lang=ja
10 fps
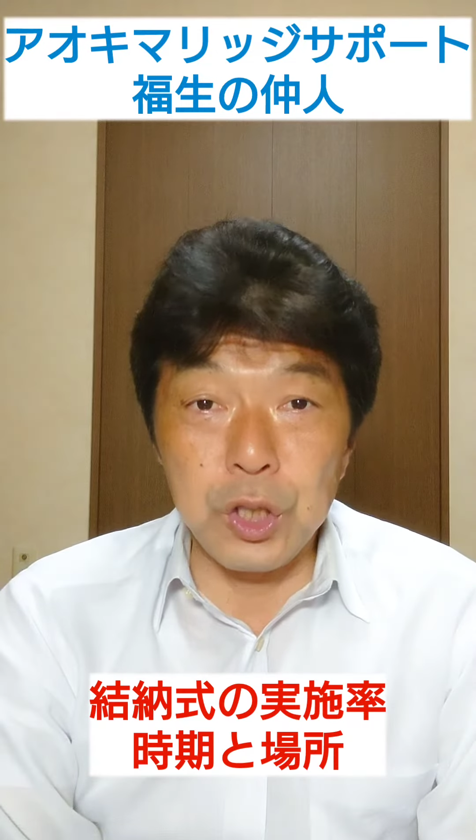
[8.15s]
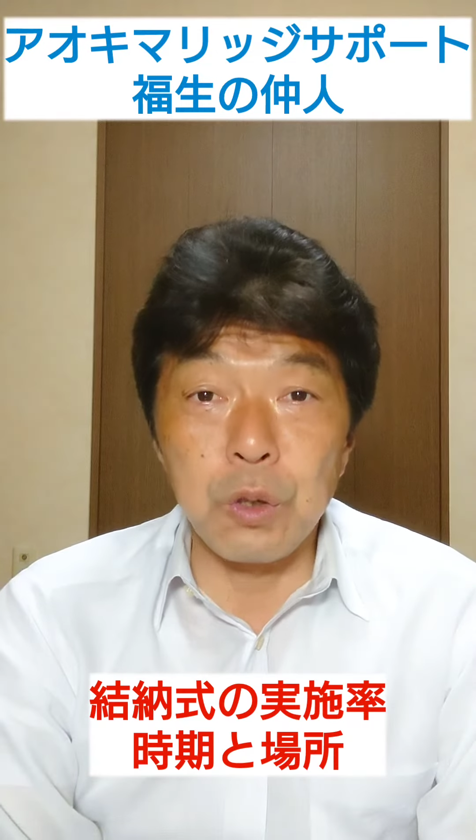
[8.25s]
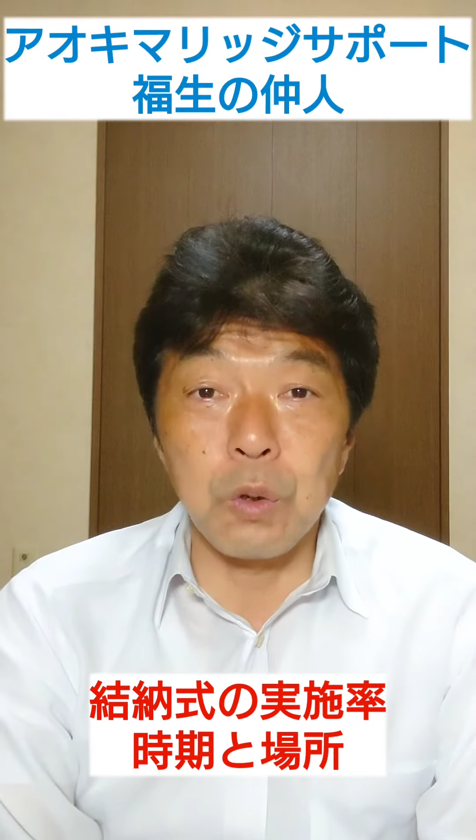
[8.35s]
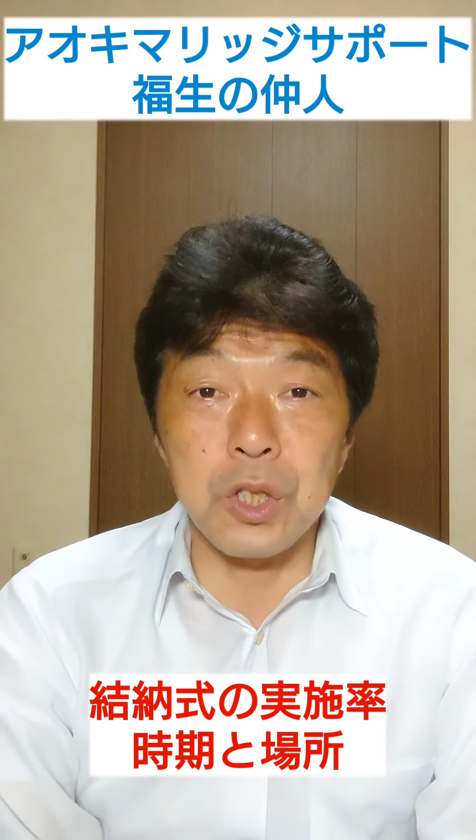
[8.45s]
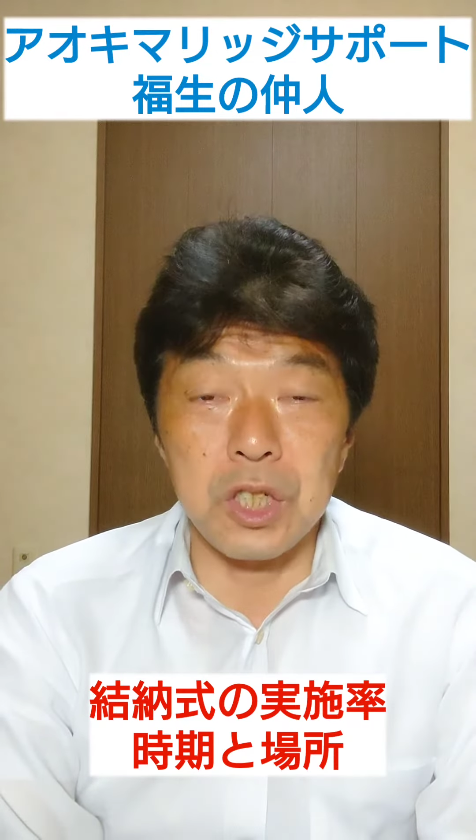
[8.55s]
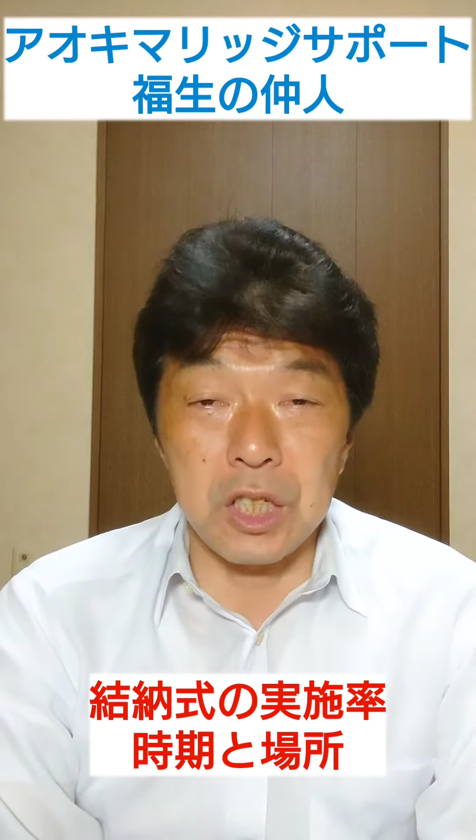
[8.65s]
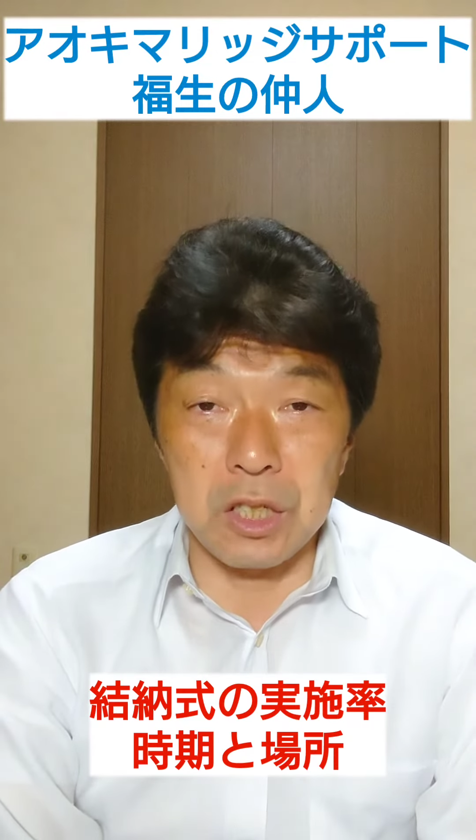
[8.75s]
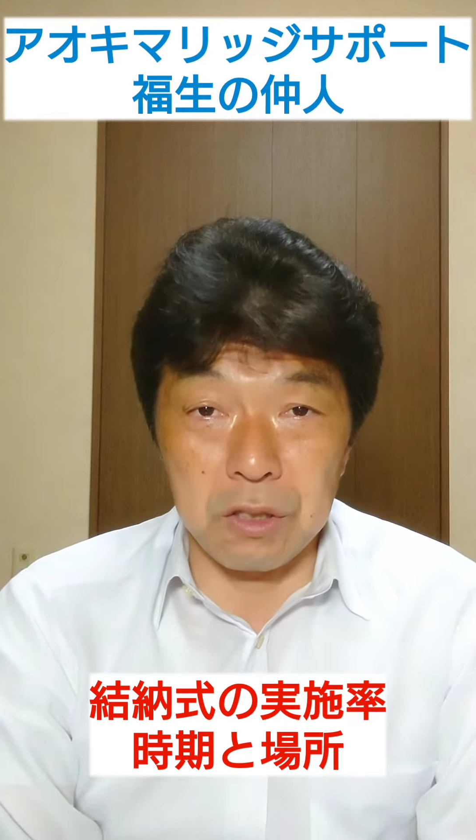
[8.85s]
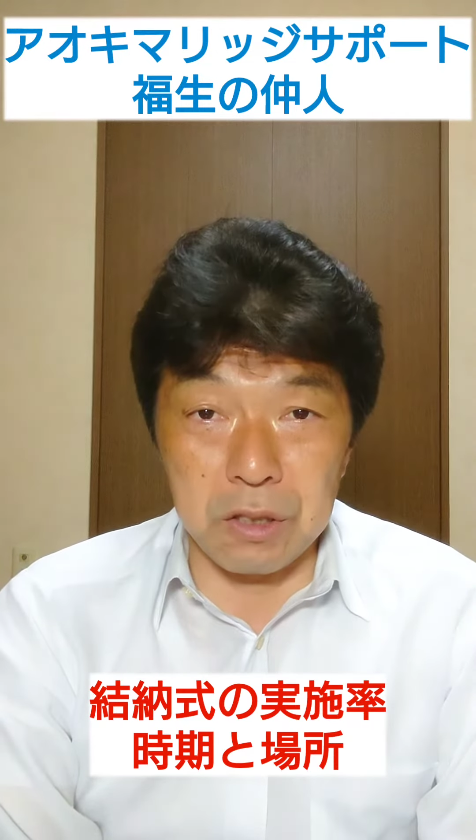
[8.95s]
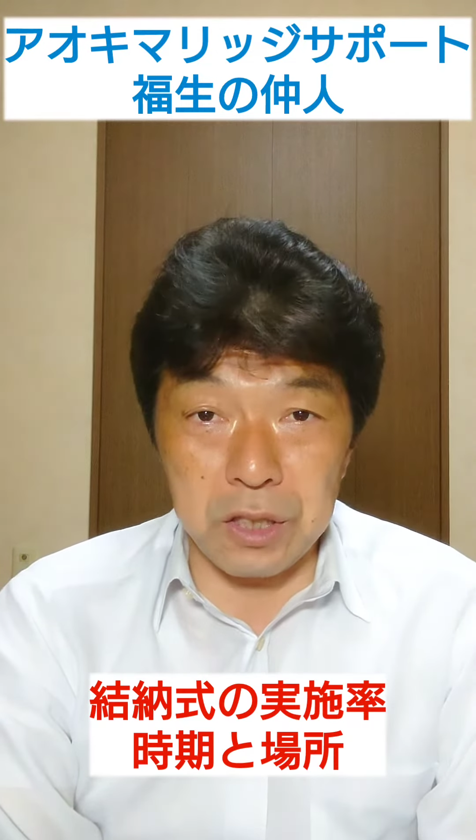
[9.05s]
結納式
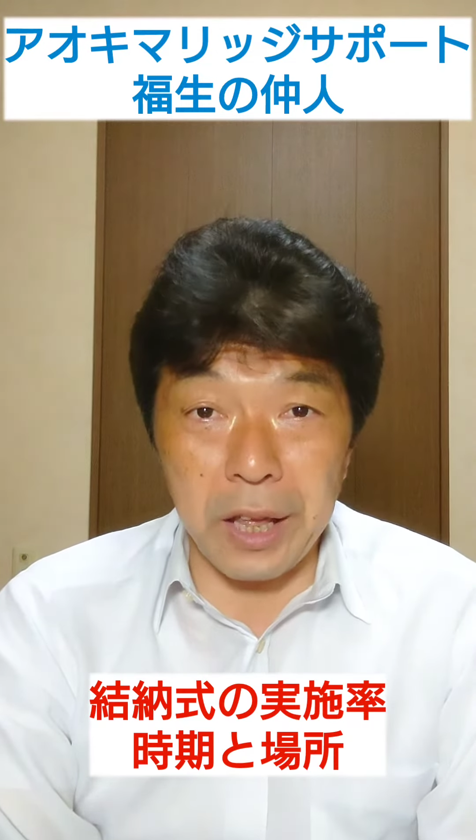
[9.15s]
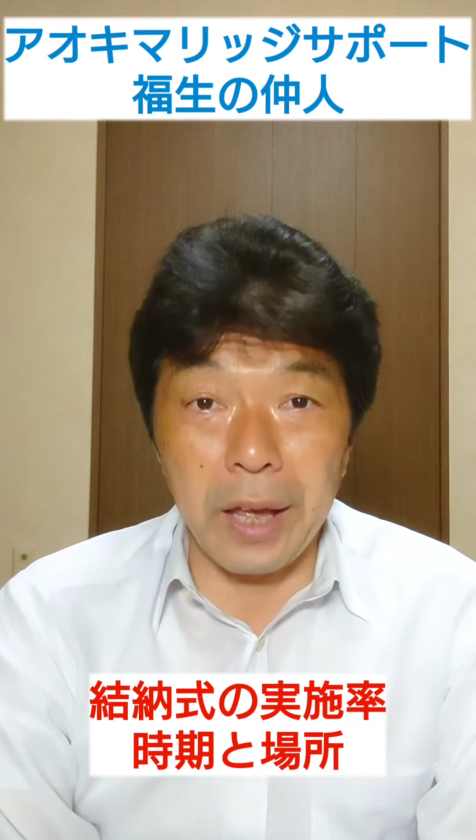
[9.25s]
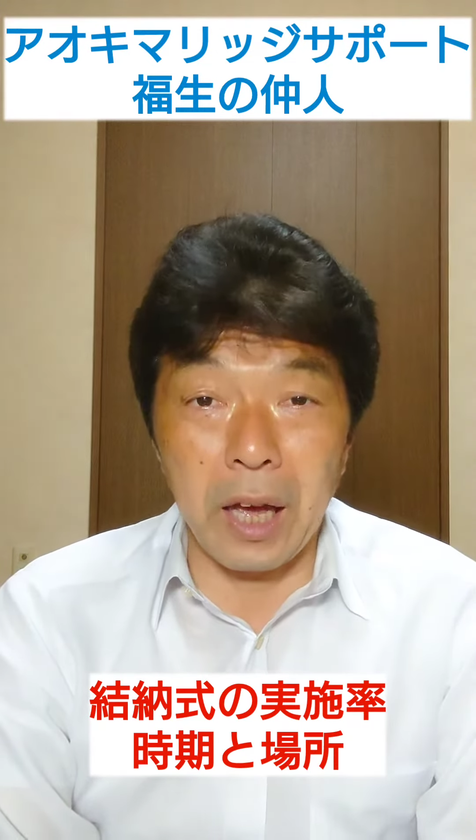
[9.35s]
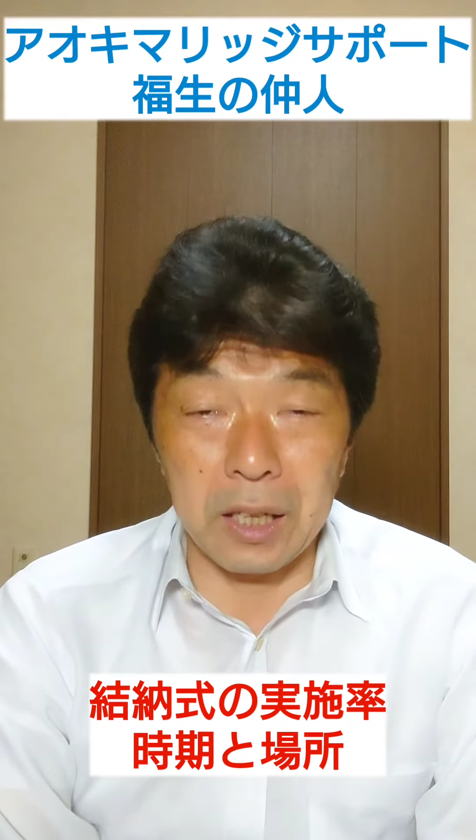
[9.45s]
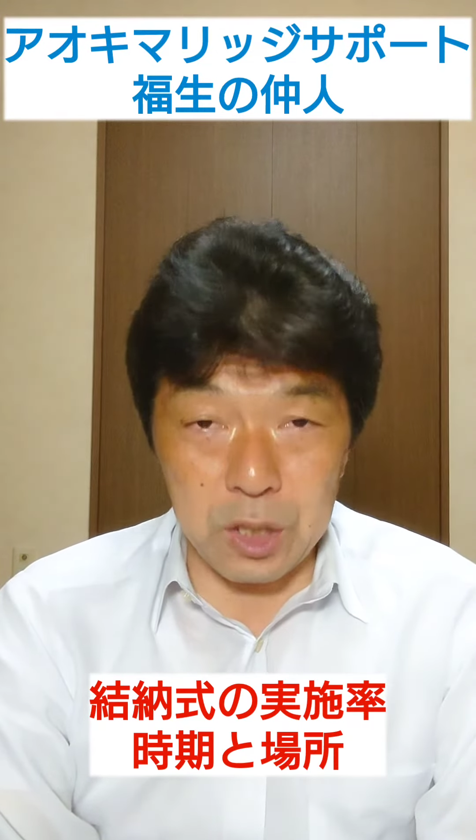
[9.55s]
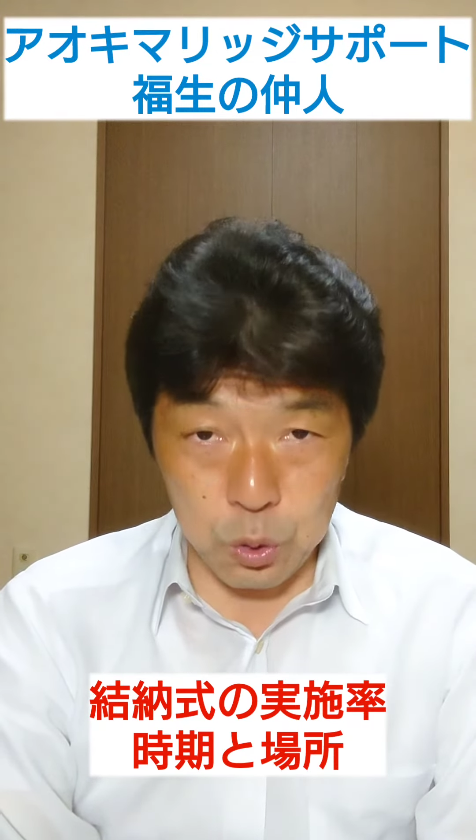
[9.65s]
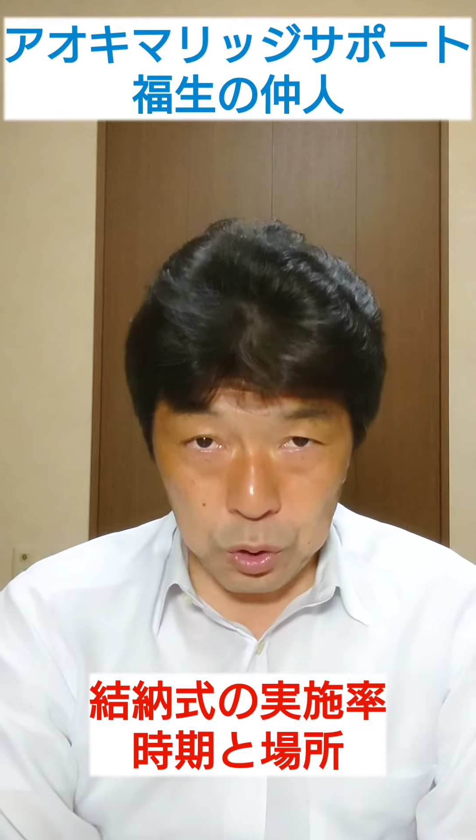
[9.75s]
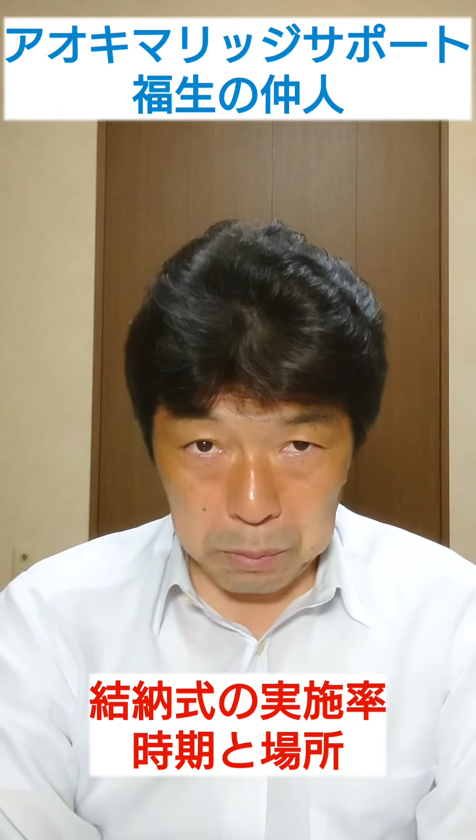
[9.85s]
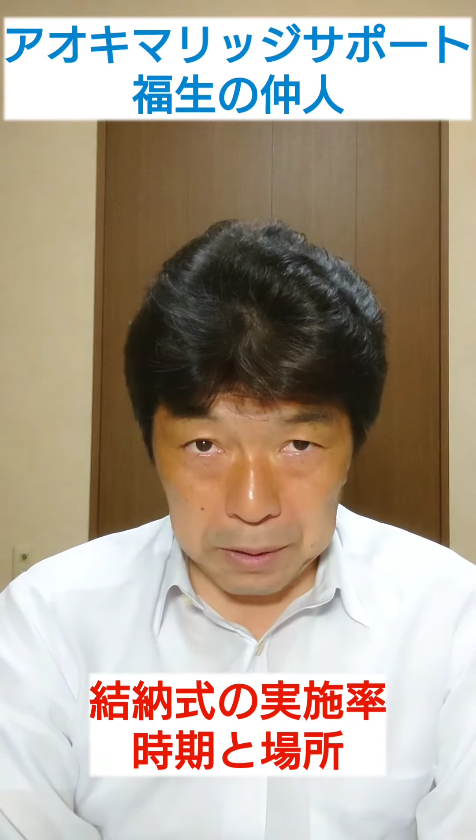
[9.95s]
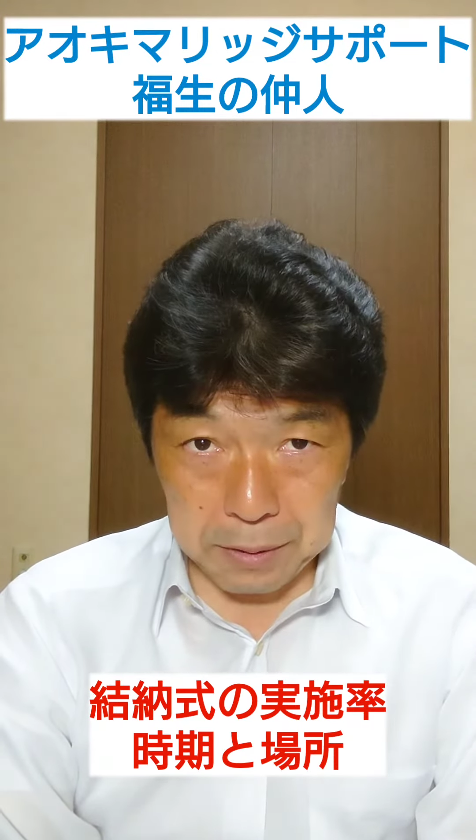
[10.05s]
について話
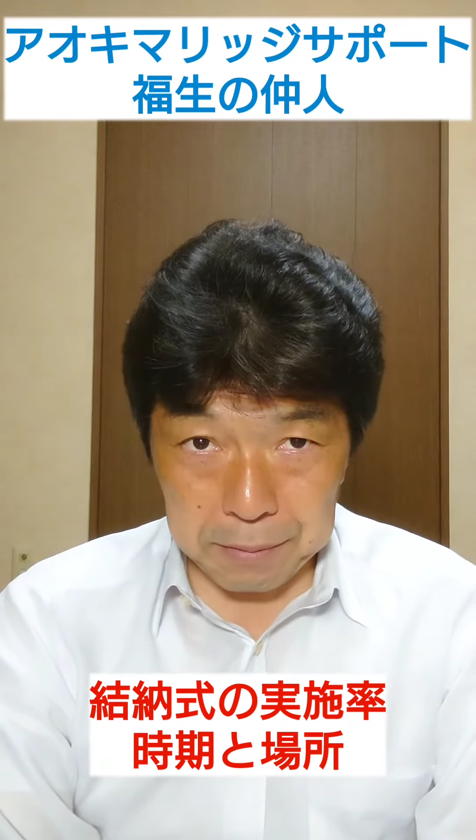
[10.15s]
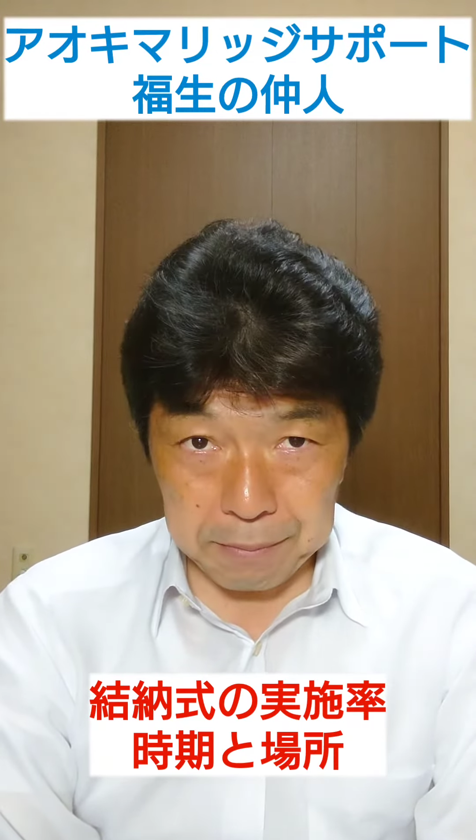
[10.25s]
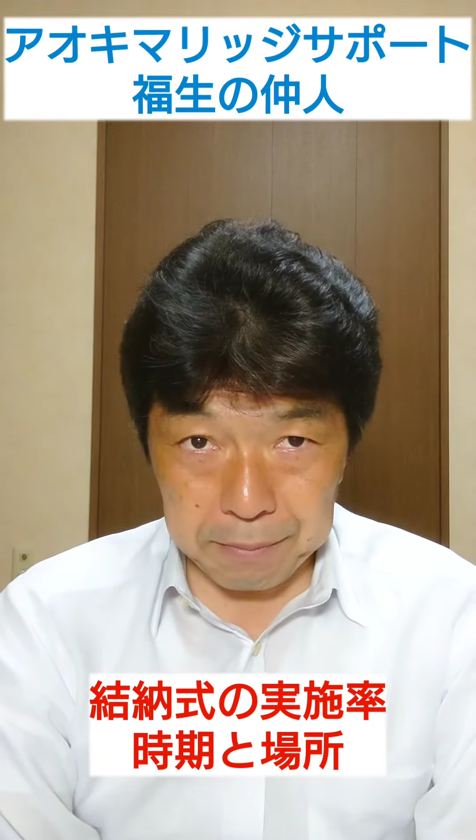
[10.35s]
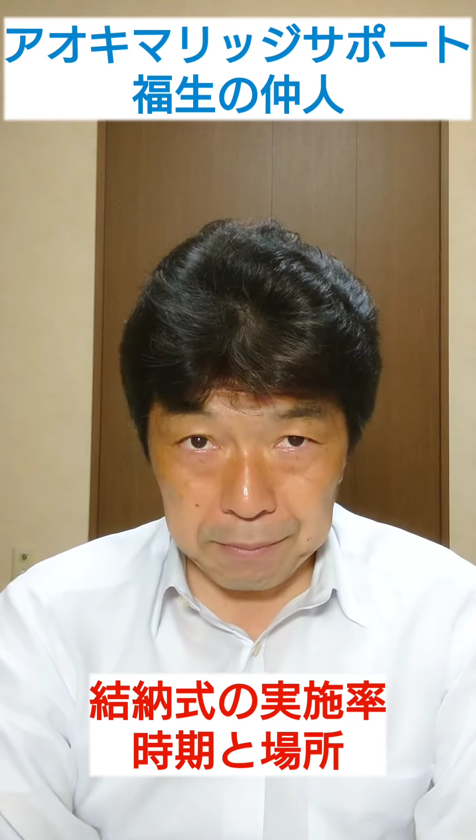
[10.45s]
をします